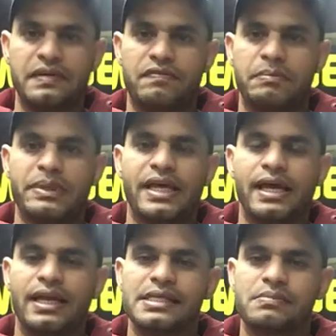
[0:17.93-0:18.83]
في
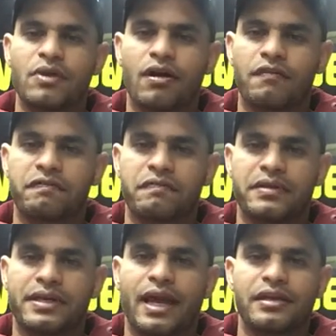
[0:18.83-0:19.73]
البدايه لازم نعرف
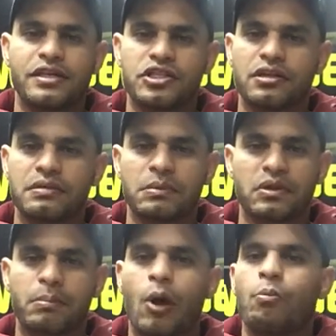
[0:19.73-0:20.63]
يعني ايه شده
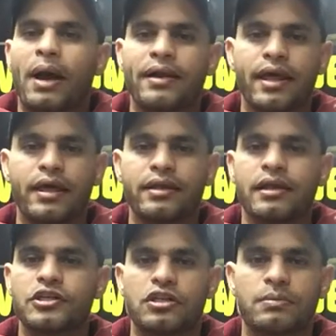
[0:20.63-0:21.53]
مضرب او معناها ايه ان
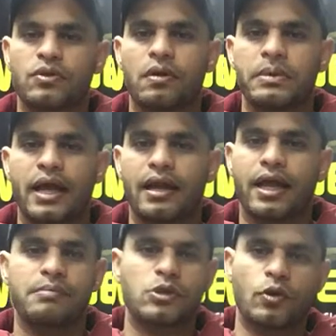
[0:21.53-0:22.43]
انا اشد مضربي على
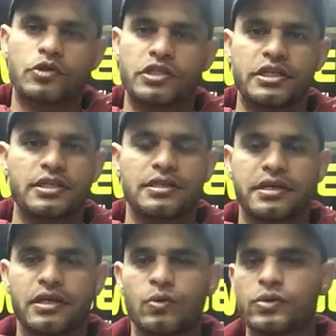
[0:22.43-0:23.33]
25
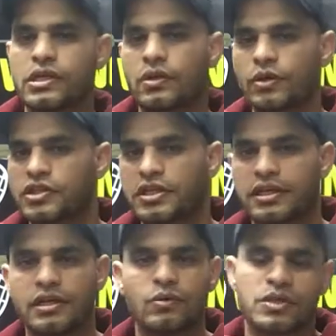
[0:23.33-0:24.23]
كيلو 26
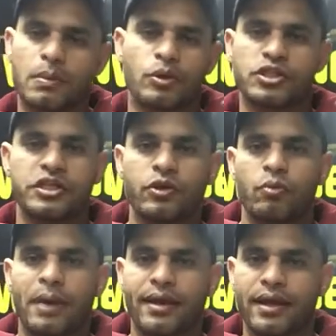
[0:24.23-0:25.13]
كيلو 27
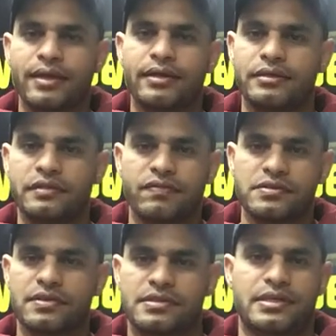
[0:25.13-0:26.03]
كيلو معناها ايه
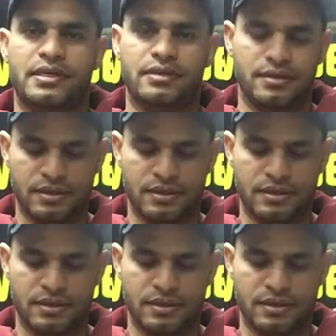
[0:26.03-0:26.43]
بتتفسر ازاي